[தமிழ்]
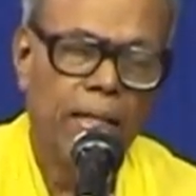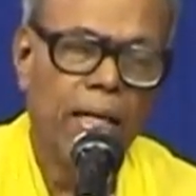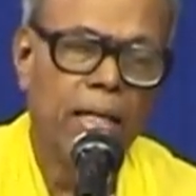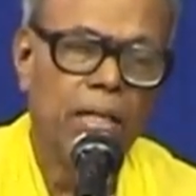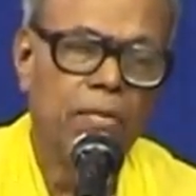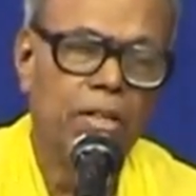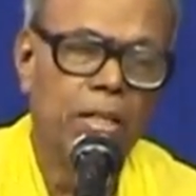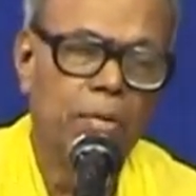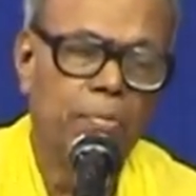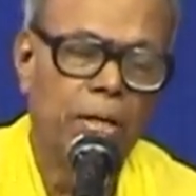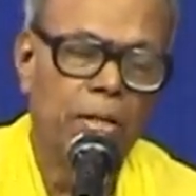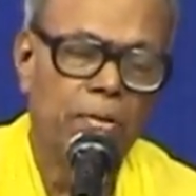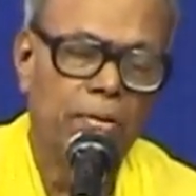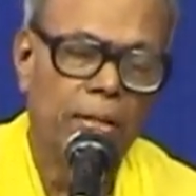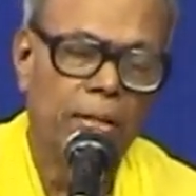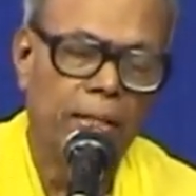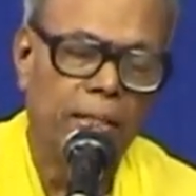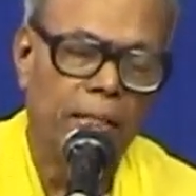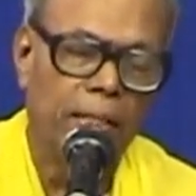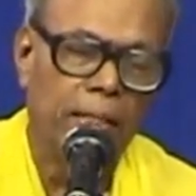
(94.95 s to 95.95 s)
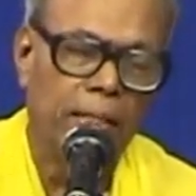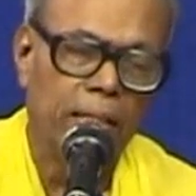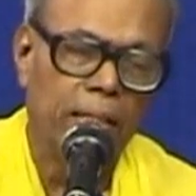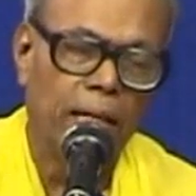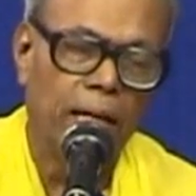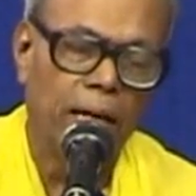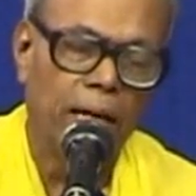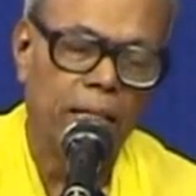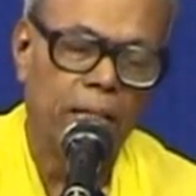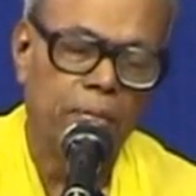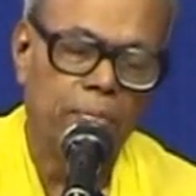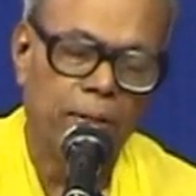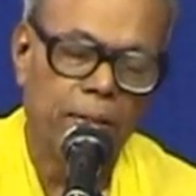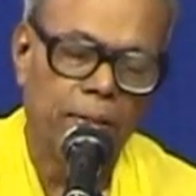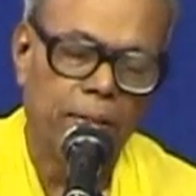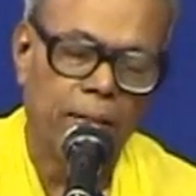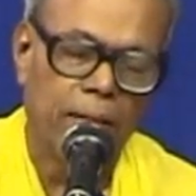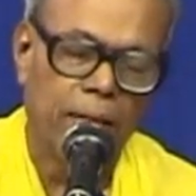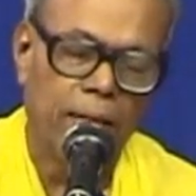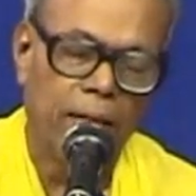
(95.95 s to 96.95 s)
ஏன் வெளிப்படவில்லை என்று ஆராய்ந்து
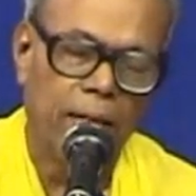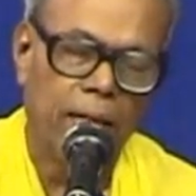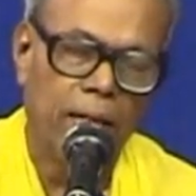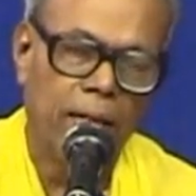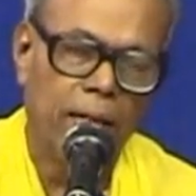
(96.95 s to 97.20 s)
பார்த்தால்